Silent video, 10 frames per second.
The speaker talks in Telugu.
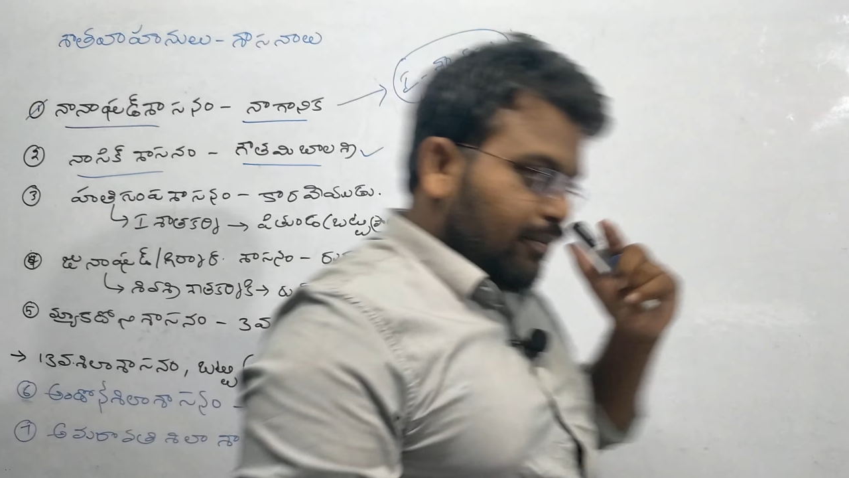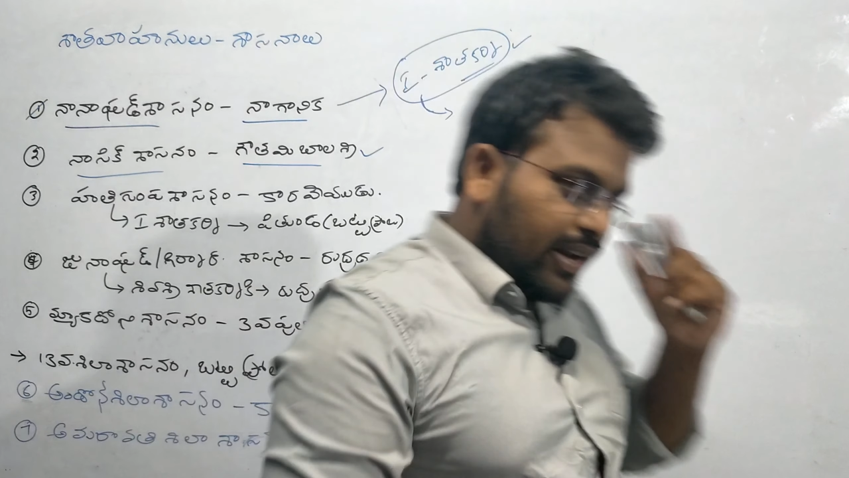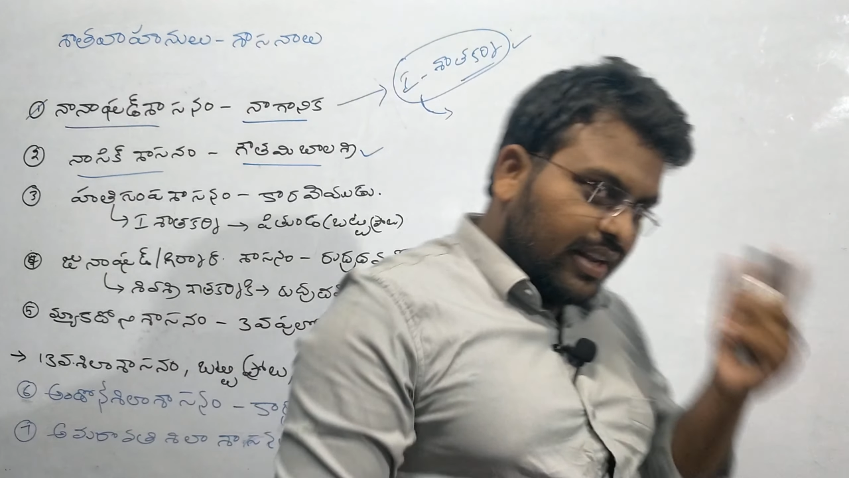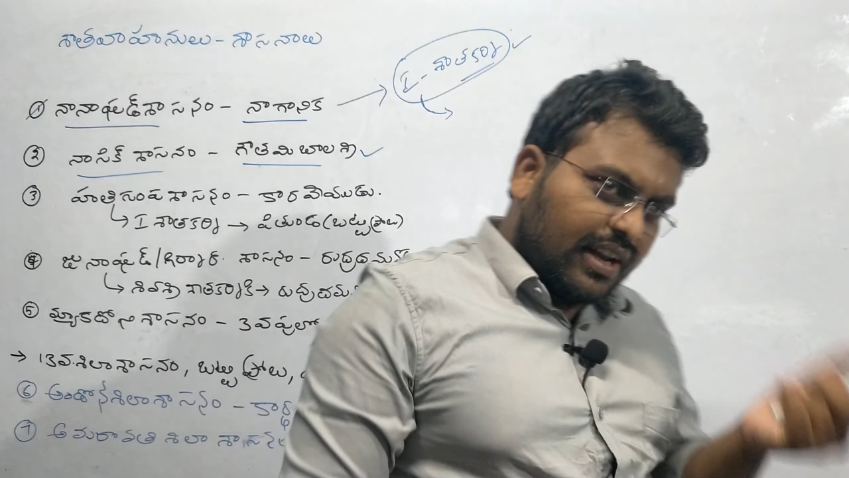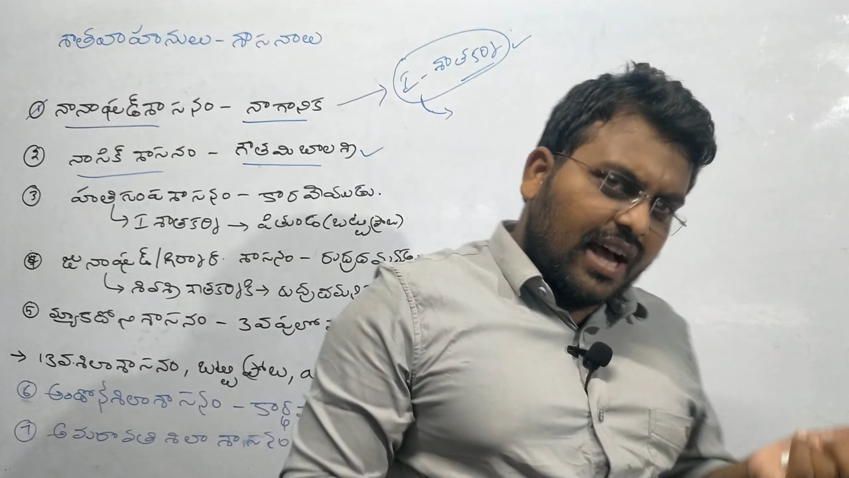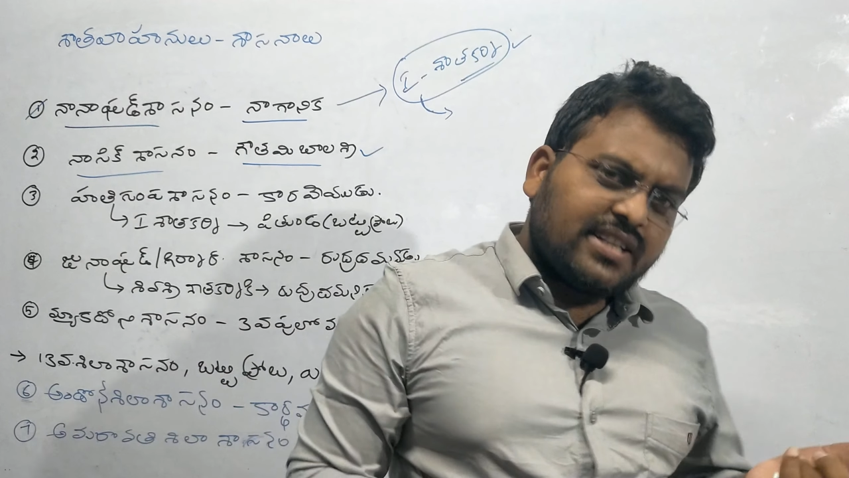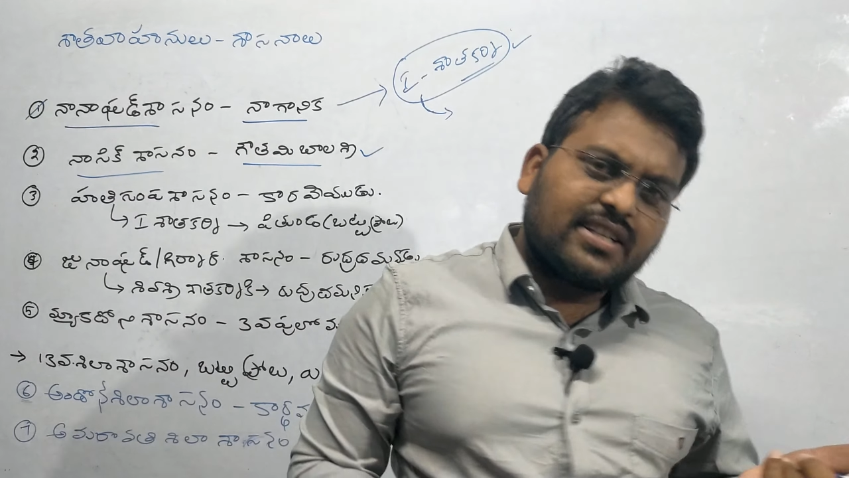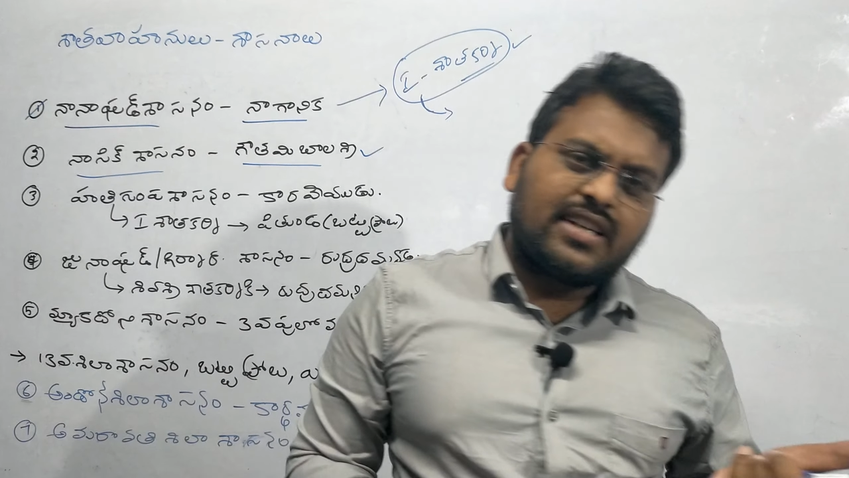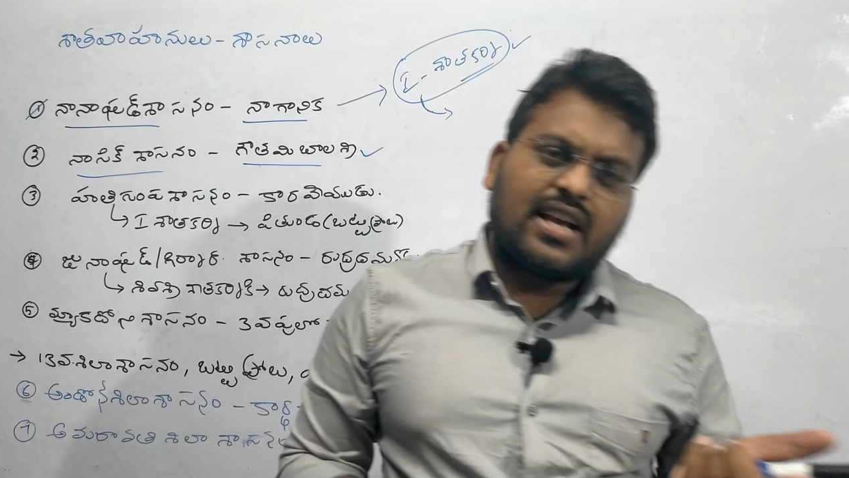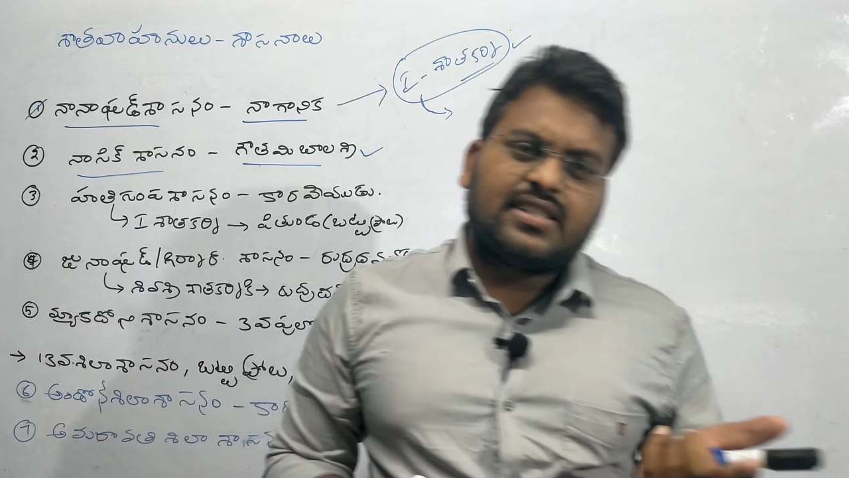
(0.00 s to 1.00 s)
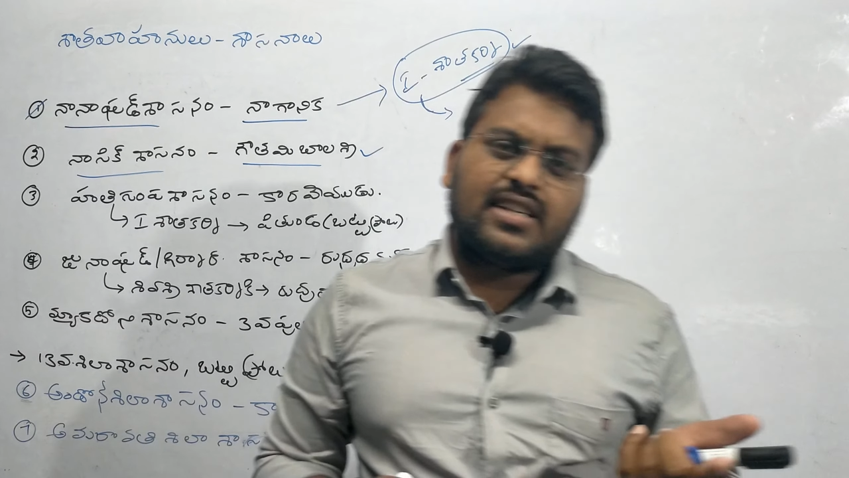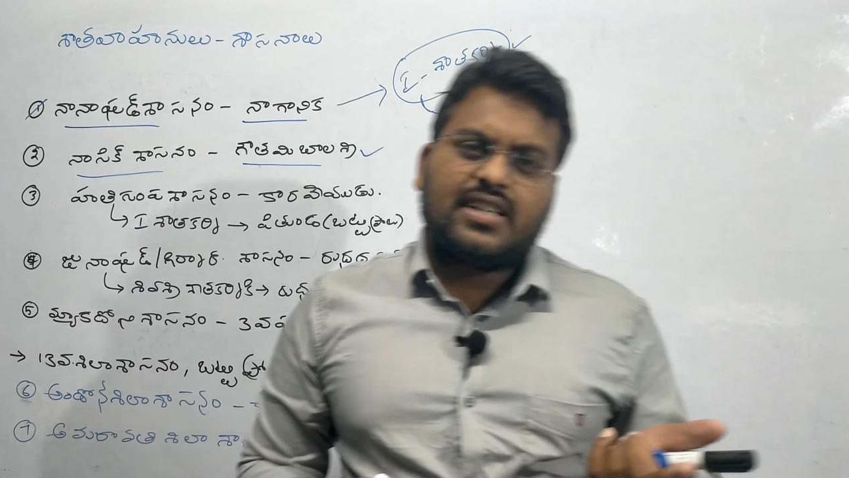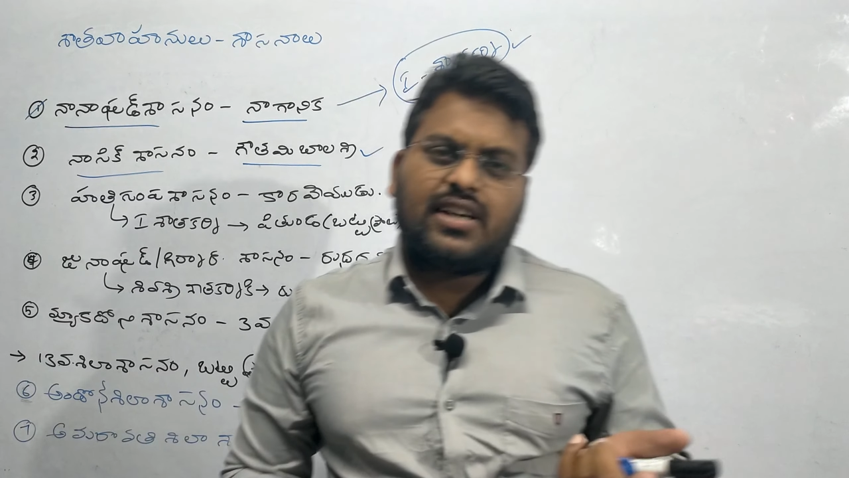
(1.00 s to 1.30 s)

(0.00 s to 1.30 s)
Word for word: మరి నాసిక్ శాస్త్రాన్ని